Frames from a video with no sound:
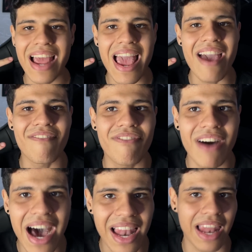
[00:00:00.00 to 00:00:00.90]
é
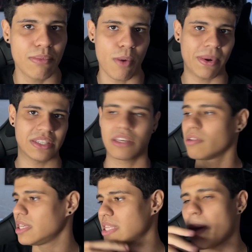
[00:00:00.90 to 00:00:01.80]
vala, meu
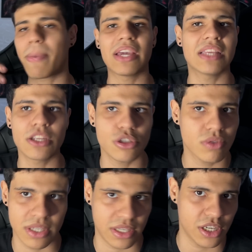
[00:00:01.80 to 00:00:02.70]
parceiro, independente
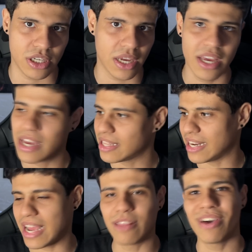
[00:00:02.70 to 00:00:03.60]
do que seja, tá
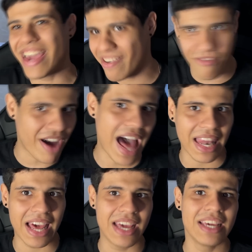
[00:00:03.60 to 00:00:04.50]
ligado? É
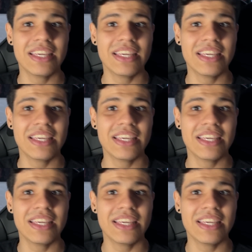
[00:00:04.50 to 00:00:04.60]
vala.